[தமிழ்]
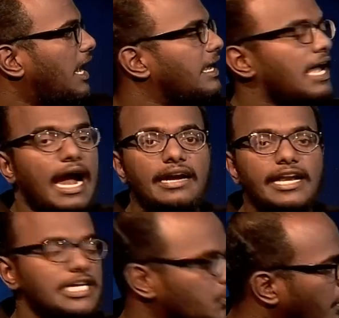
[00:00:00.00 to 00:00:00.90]
அண்ட்
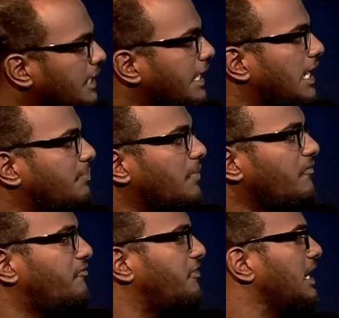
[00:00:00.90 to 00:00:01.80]
ஹண்ட்ரட் அண்ட் டுவெண்ட்டி எம்எம்
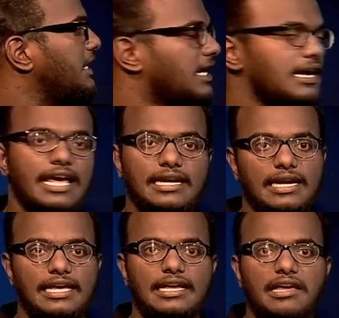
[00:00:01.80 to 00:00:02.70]
ஃபீல்டு கன்லாம்
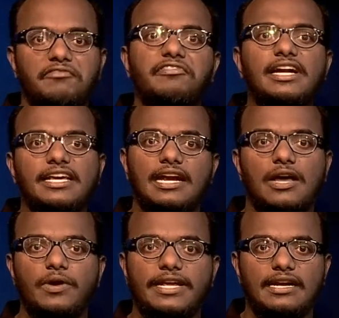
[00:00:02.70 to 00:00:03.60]
இருக்குல்ல ஃபீல்டு
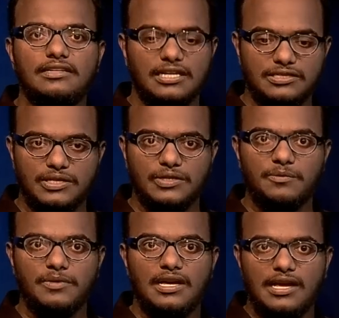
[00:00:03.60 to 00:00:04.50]
கன்னா உங்களுக்கு என்னென்னு
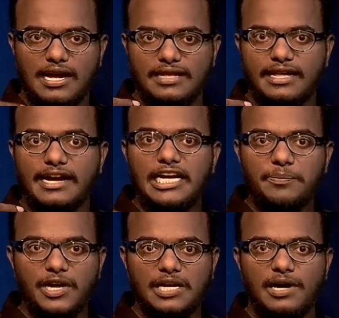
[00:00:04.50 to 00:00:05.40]
தெரிஞ்சிருக்கும் அந்த ரெண்டு
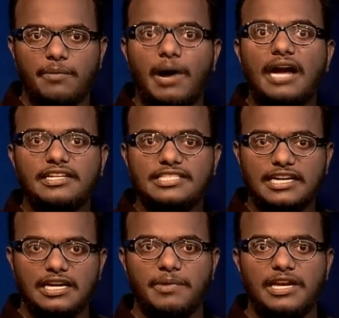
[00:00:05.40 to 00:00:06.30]
பக்கமாக மாட்டு
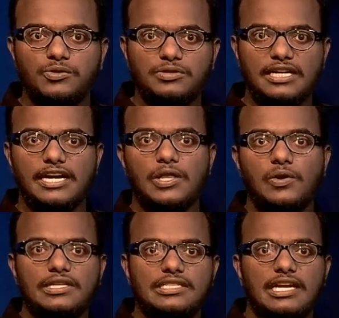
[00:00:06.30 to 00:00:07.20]
சக்கரம் மாதிரி சுற்றி
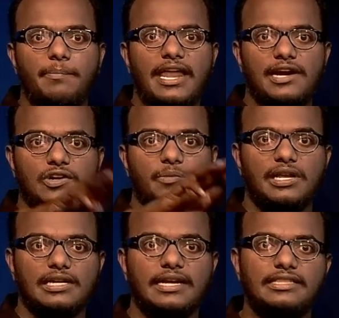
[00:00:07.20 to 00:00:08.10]
நடுவில் ஒரு சின்ன பேரல் இருக்கும்
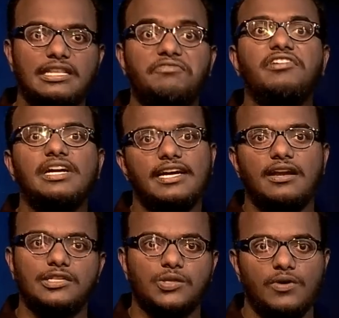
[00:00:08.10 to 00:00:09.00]
பாருங்கள் இதுதான் ஃபீல்டு
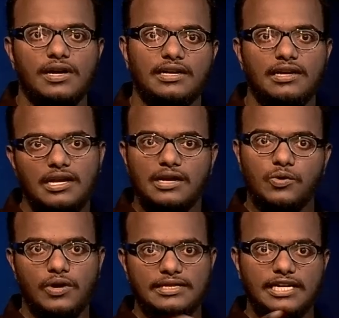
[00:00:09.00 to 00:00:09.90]
கன்னு சொல்லுவாங்க
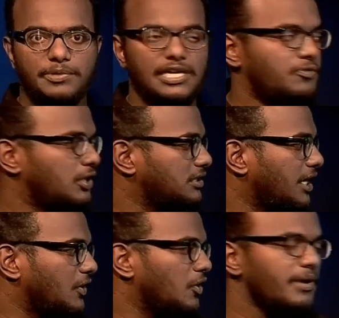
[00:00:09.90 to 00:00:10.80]
கூகுளில் தேடி பார்த்தீங்கன்னா ஃபோட்டோஸ்
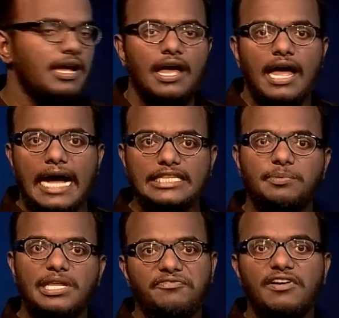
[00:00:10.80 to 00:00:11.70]
கிடைக்கும் அந்த
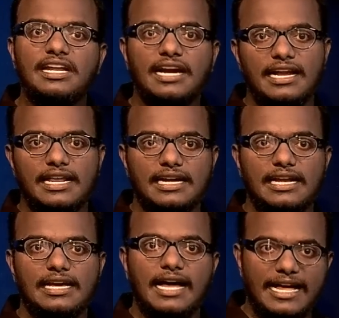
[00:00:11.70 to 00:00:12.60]
மாதிரி ஃபீல்டு கன்லாம்
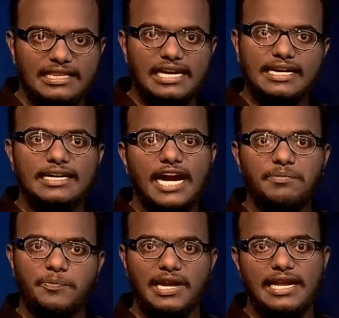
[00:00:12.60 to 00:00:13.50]
இருக்குல்ல அதெல்லாம்
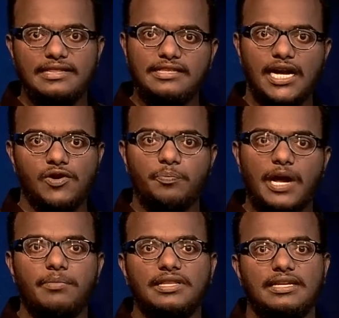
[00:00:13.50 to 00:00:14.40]
கண்காணிப்பு பண்ணல இந்திய ராணுவம்
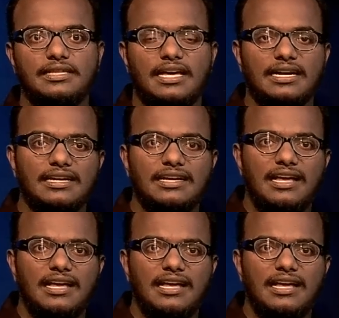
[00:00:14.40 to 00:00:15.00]
பயன்படுத்திட்டு இருந்தாங்க